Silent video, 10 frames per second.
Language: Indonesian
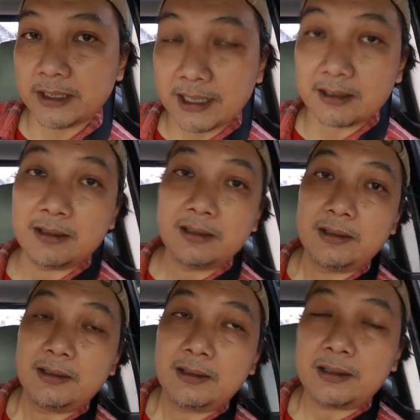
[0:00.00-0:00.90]
benar
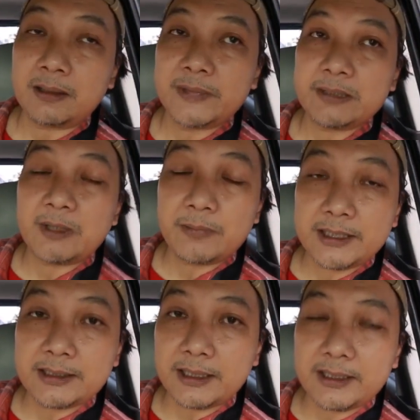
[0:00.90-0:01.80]
dan bisa
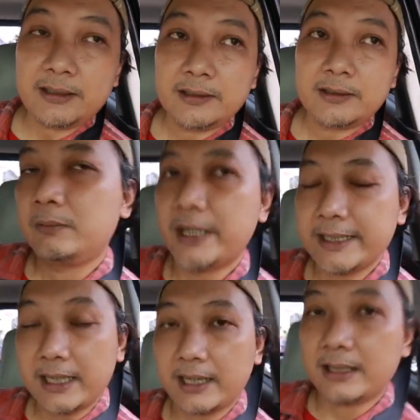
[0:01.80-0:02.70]
mempelajari
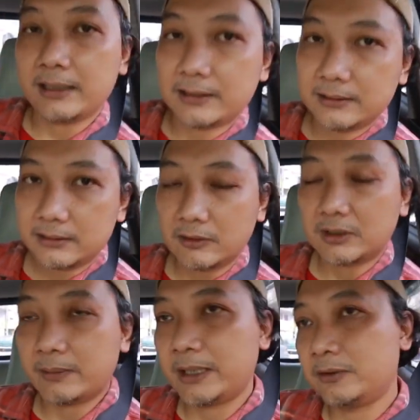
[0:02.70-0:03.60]
banyak hal,
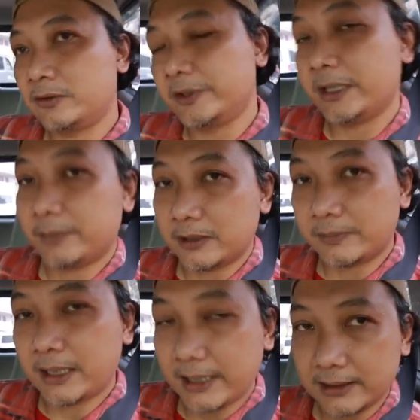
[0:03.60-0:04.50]
terutama untuk dunia
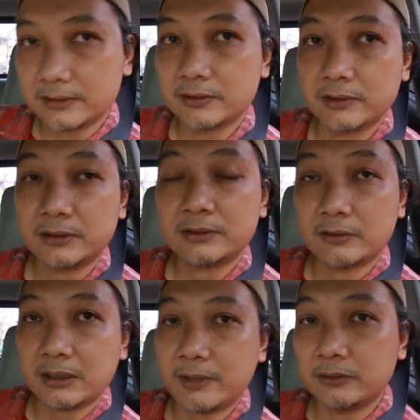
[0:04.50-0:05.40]
penerbangan,
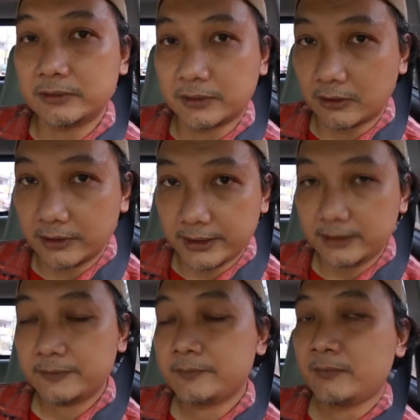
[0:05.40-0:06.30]
terutama untuk drone ya.
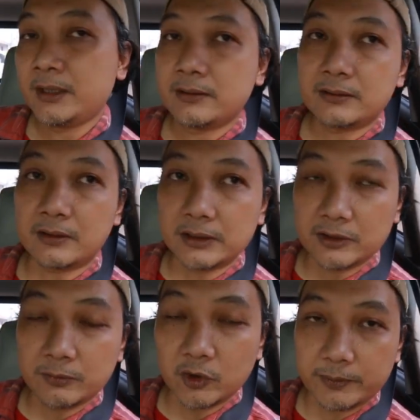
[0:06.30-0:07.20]
Drone
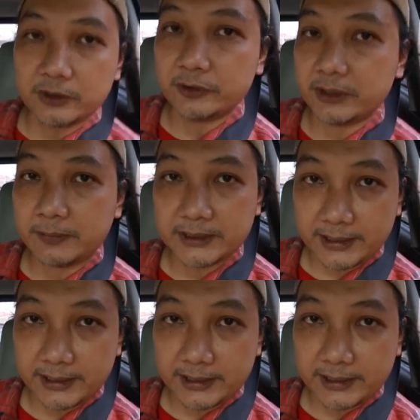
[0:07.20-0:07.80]
itu buku petunjuknya bahasa